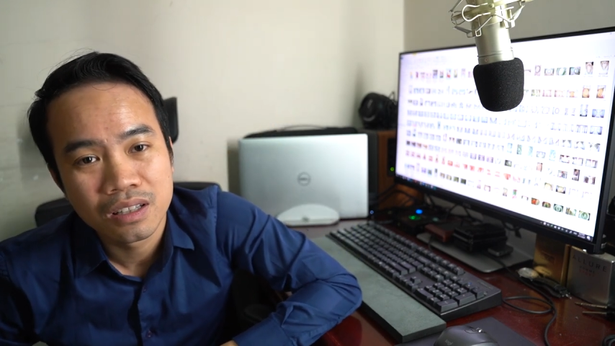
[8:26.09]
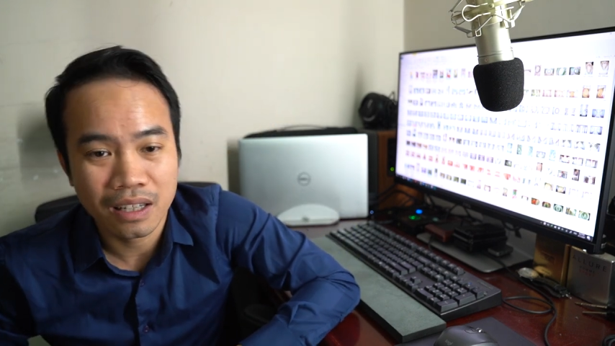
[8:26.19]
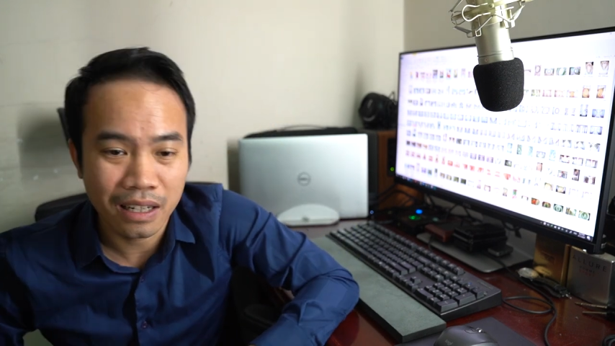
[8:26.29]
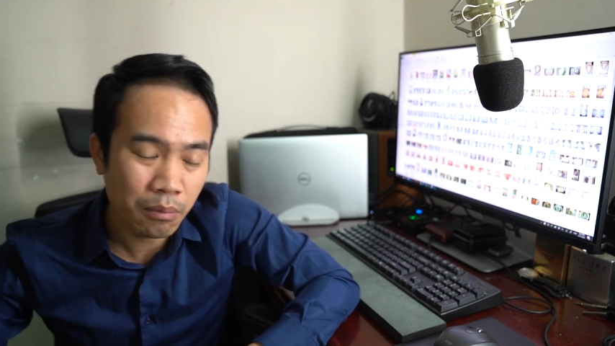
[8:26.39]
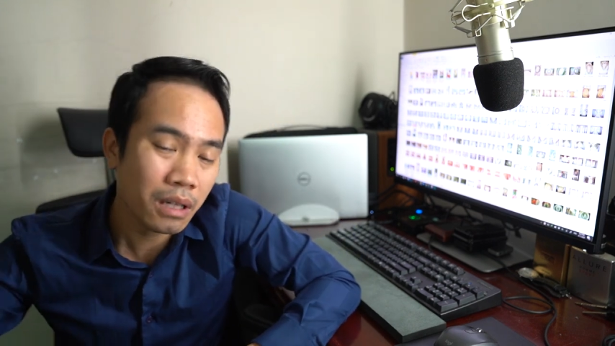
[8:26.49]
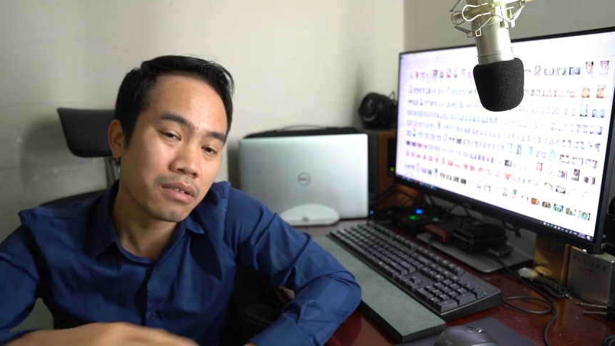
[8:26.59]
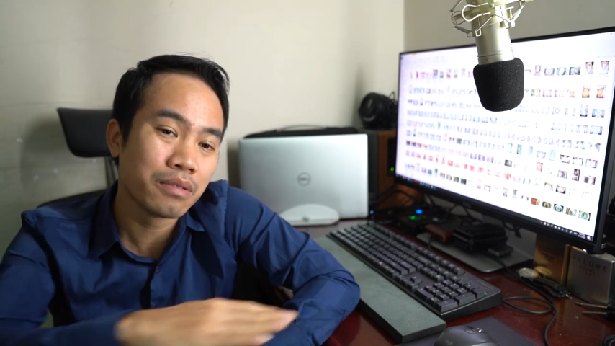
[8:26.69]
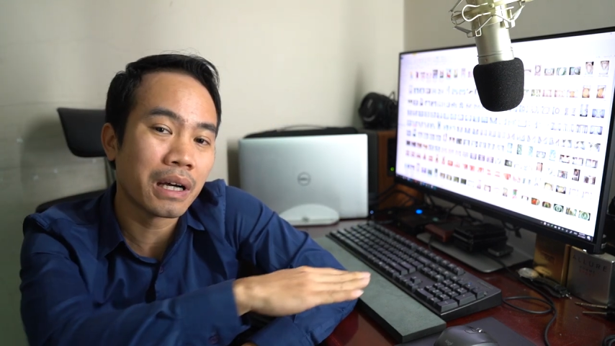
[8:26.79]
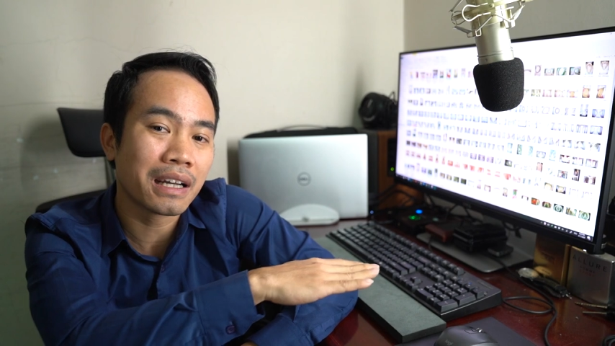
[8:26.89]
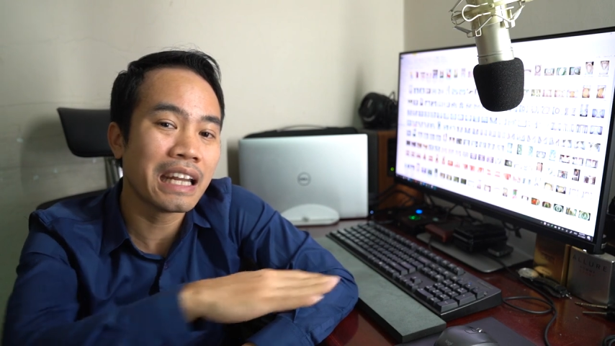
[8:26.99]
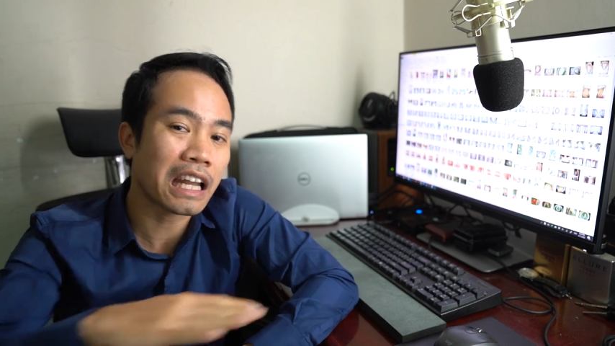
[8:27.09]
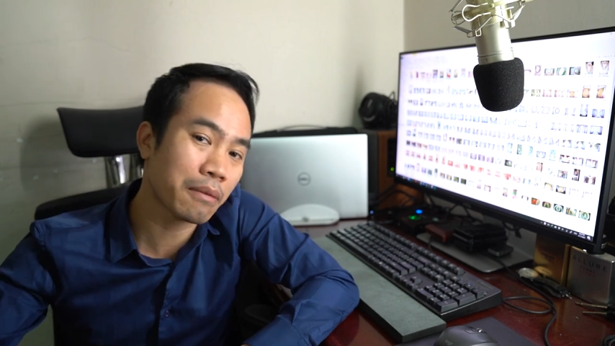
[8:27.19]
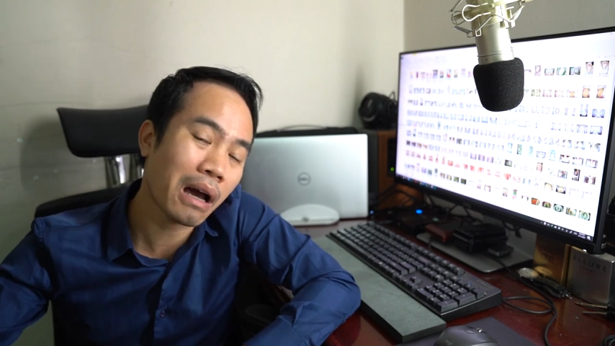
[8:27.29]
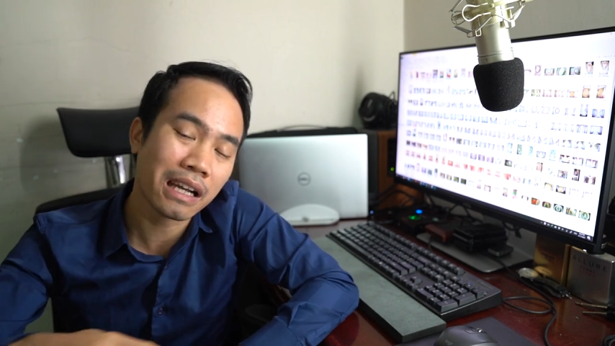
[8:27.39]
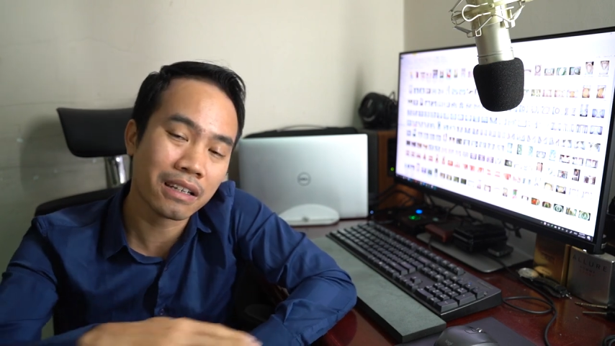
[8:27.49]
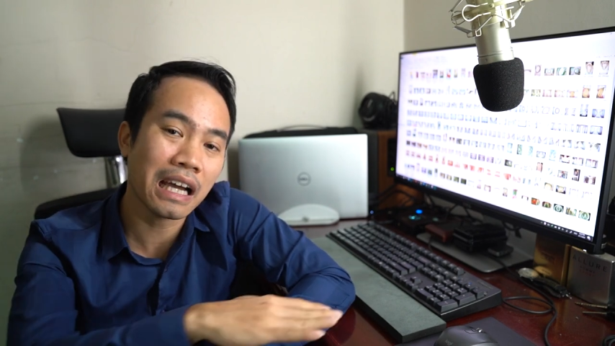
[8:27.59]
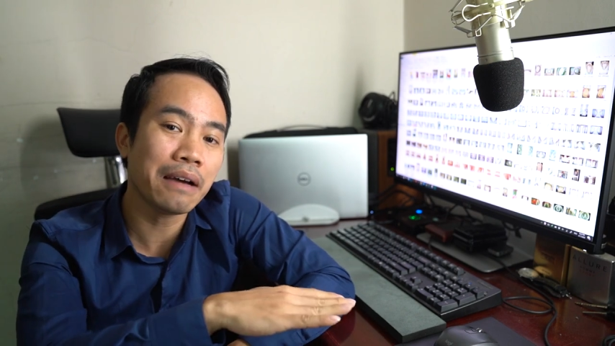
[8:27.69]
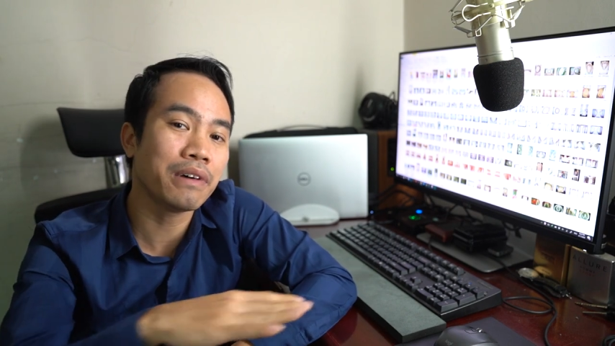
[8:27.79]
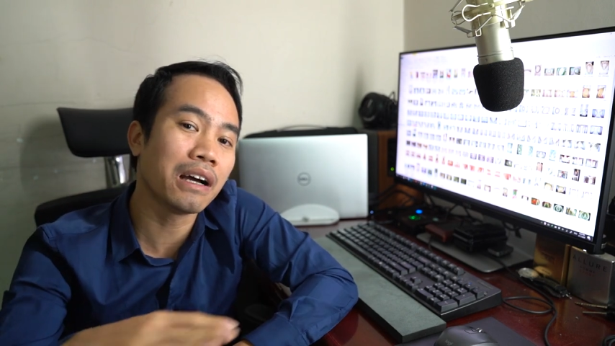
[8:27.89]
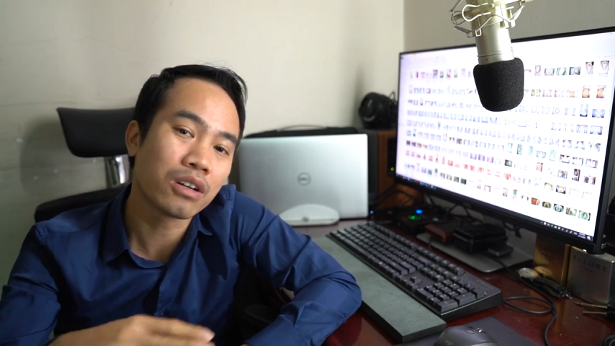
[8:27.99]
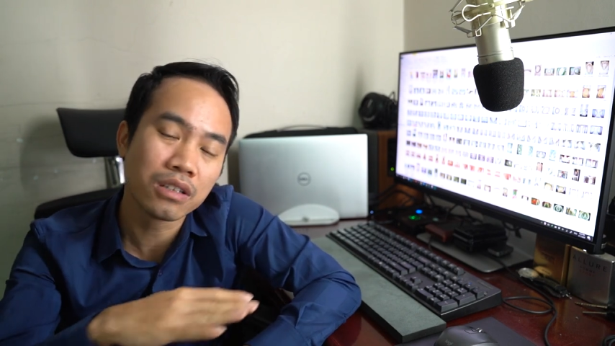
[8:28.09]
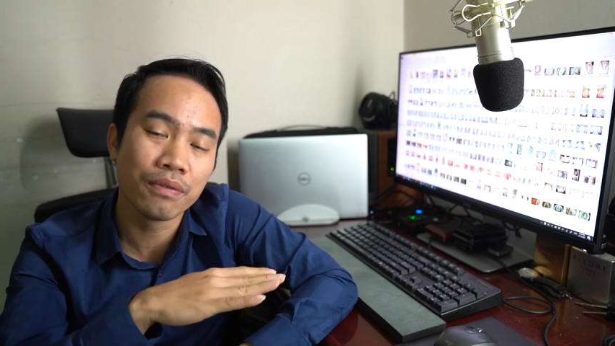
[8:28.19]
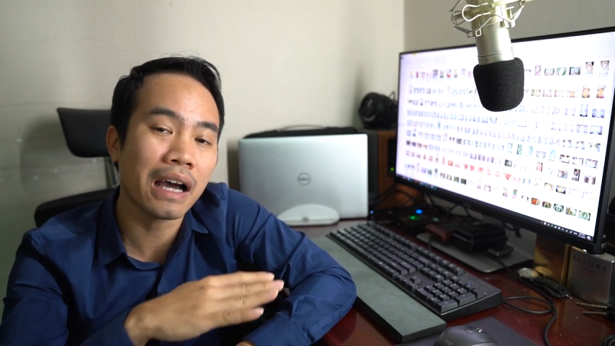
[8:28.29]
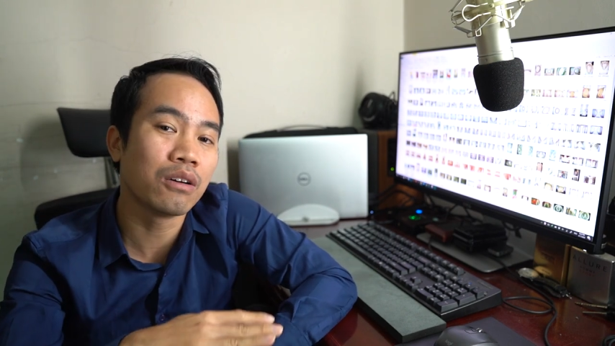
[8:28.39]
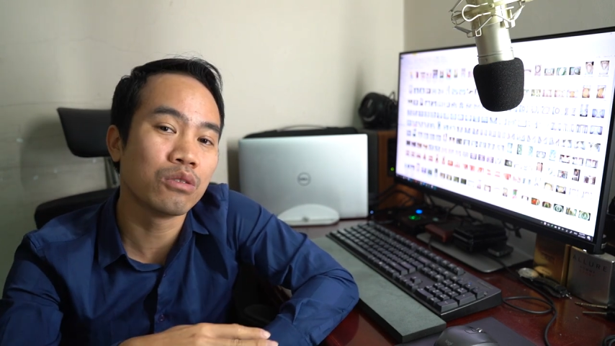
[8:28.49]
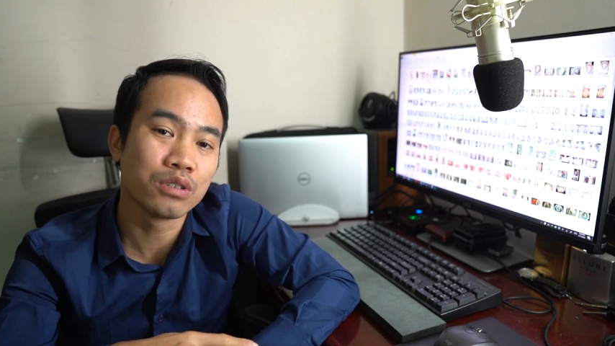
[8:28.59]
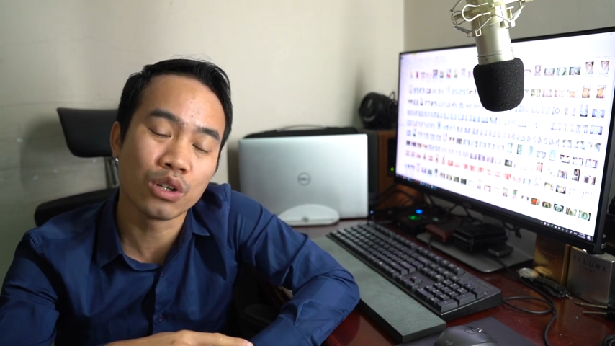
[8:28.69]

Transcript: thì nếu mà mà khi đặt cái bàn cháp vào các thứ vào